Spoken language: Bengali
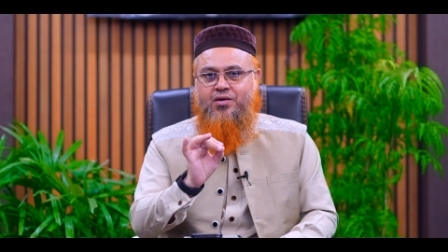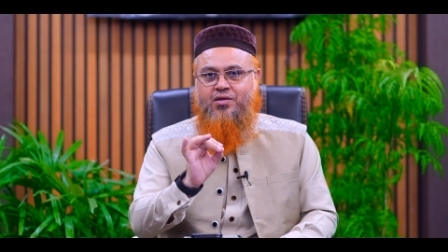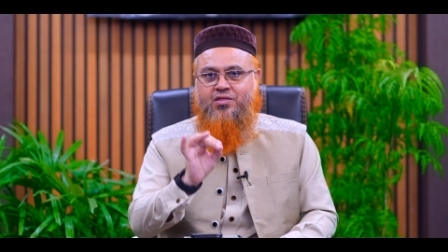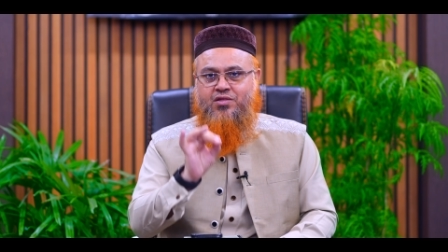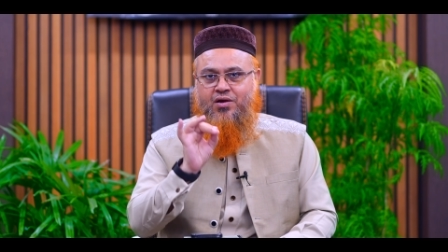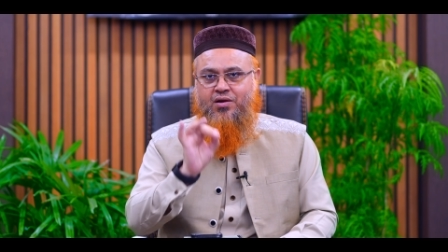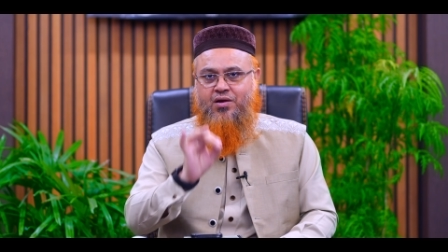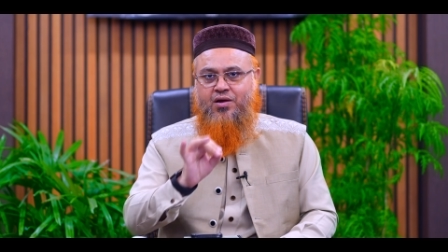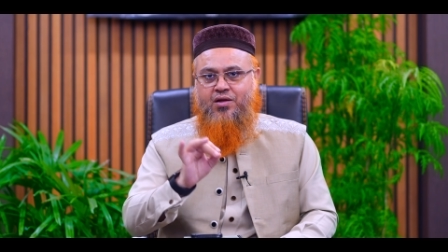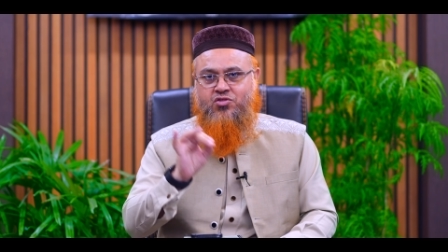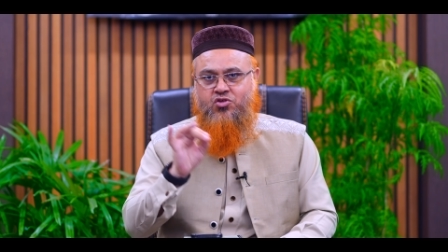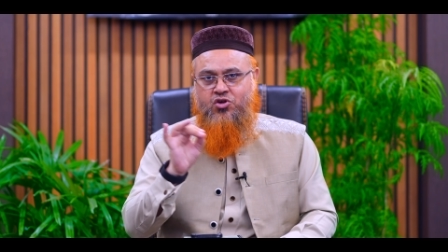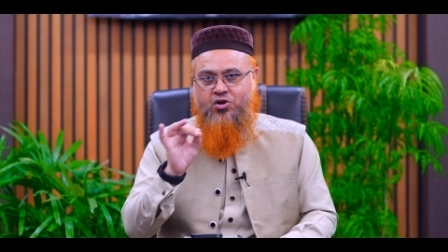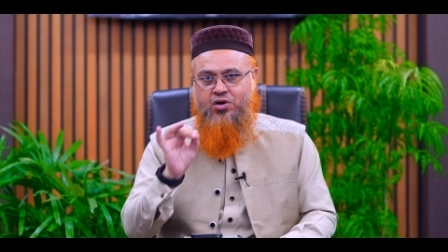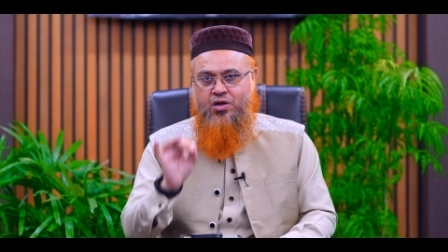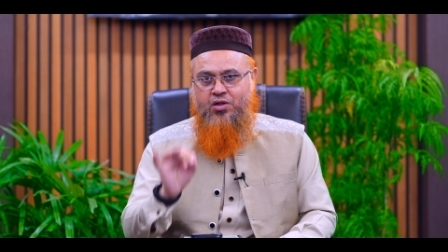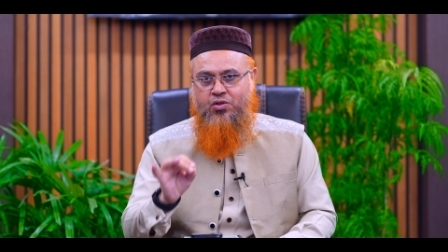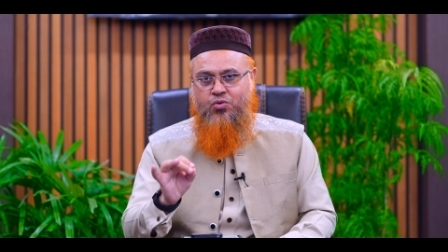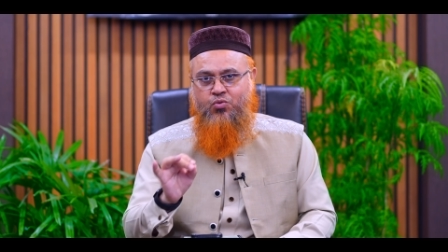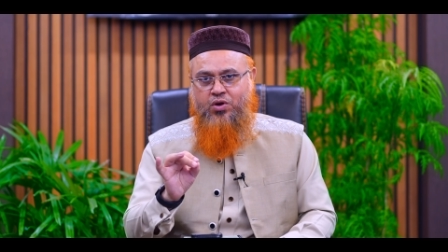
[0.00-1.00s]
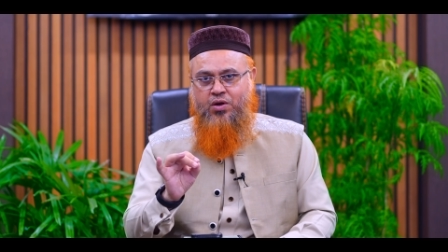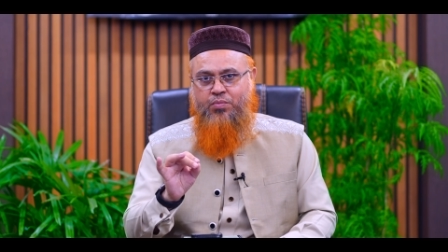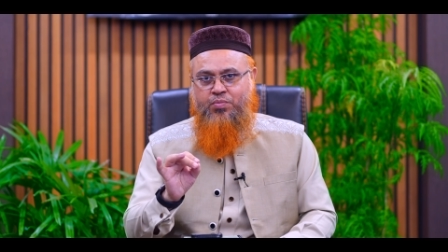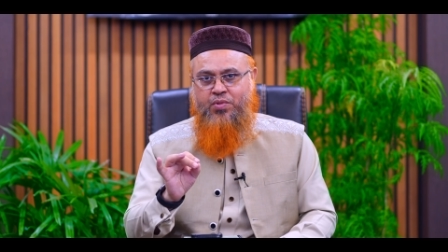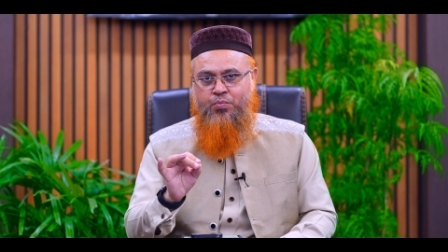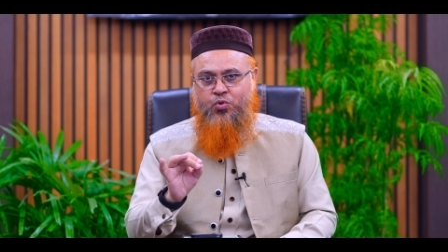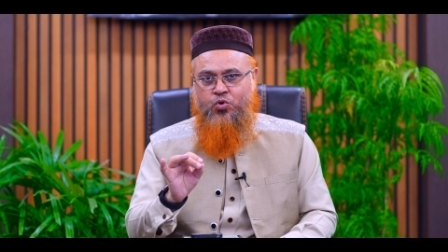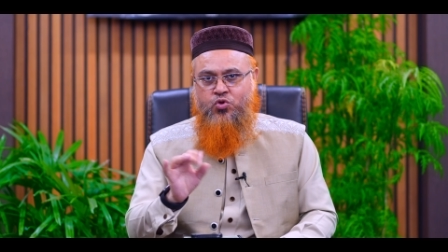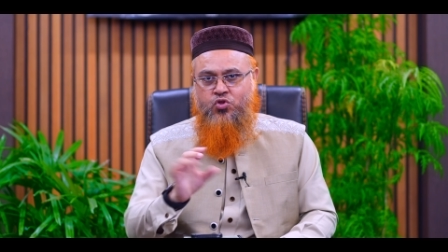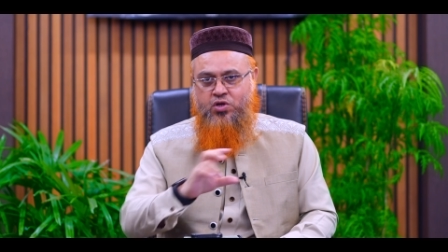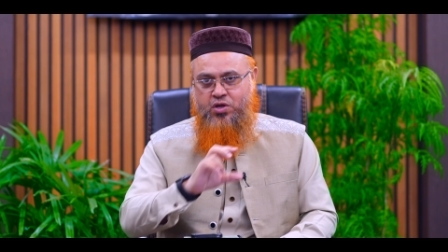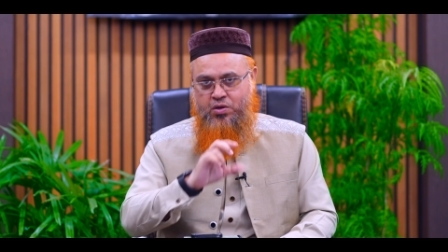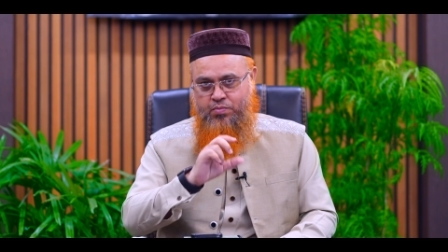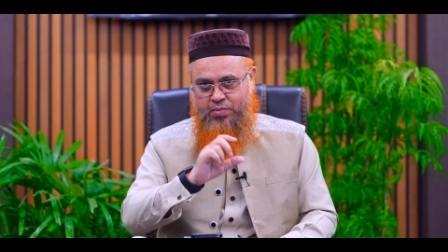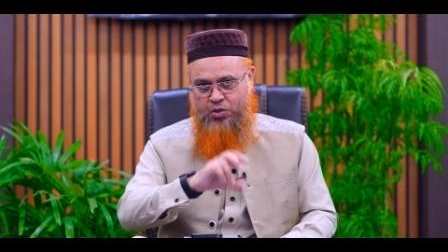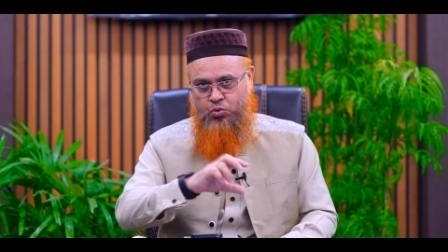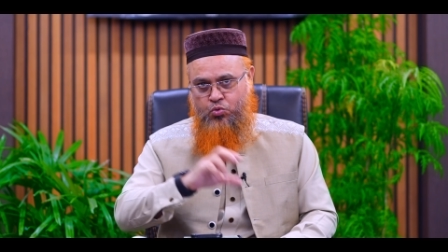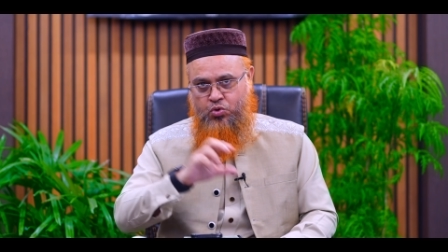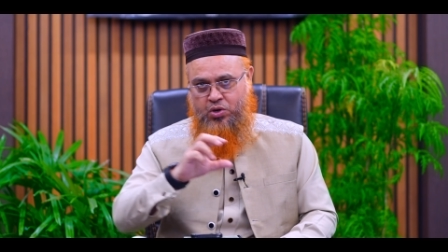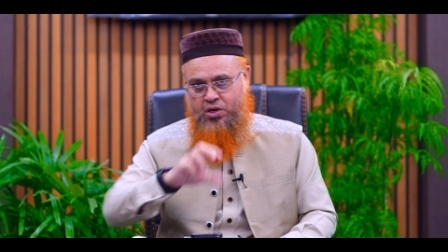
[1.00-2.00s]
চার রাকাত চার রাকাত করে আপনি পড়ছেন
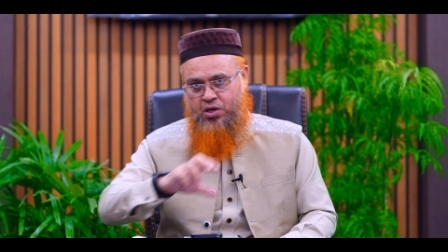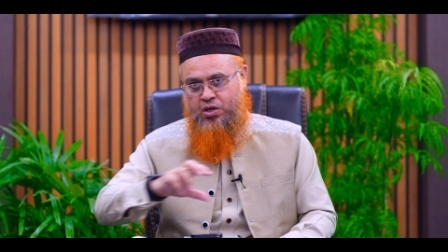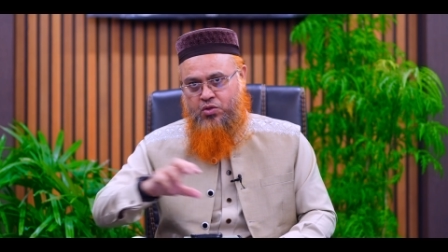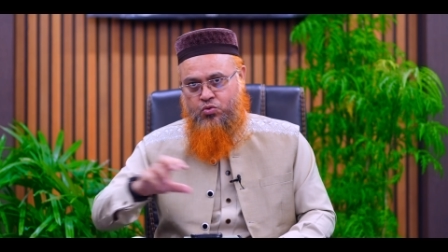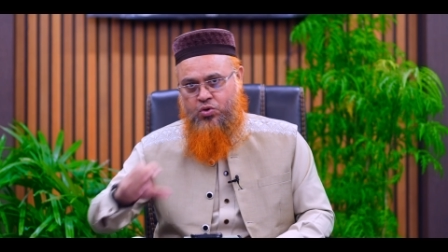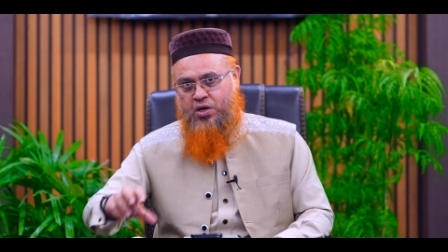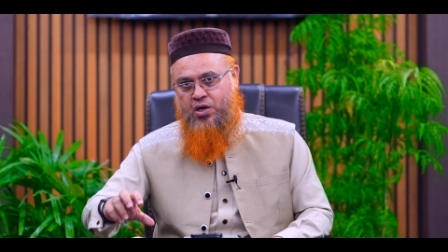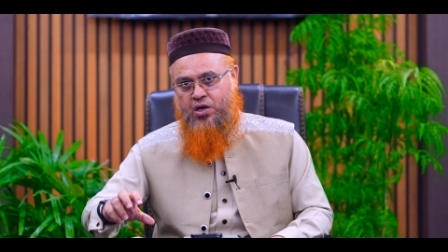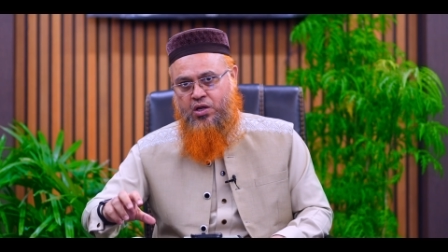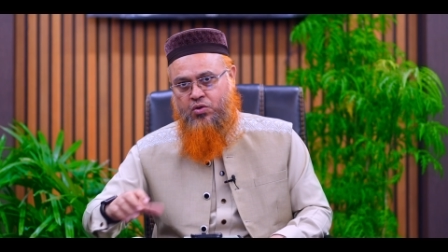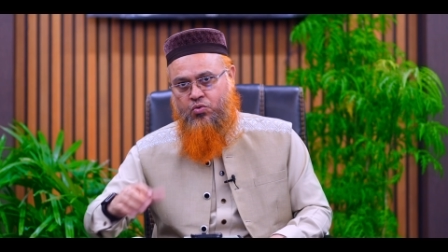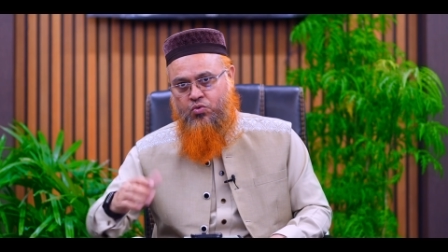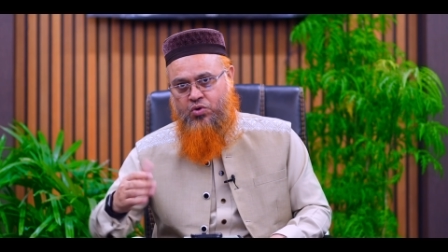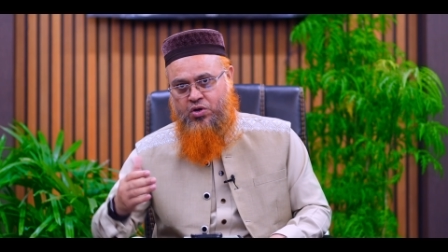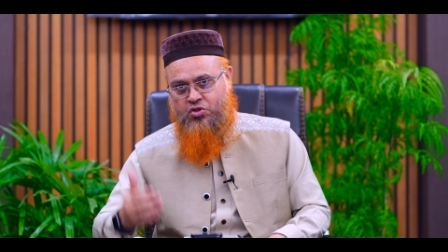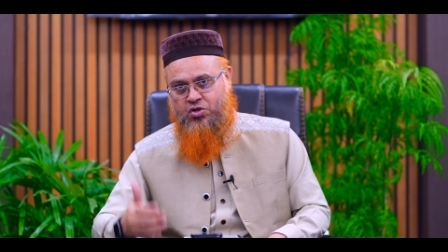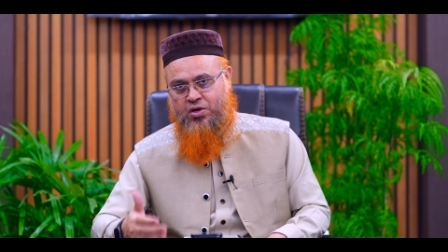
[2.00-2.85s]
বা দুরাকাত দুরাকাত করে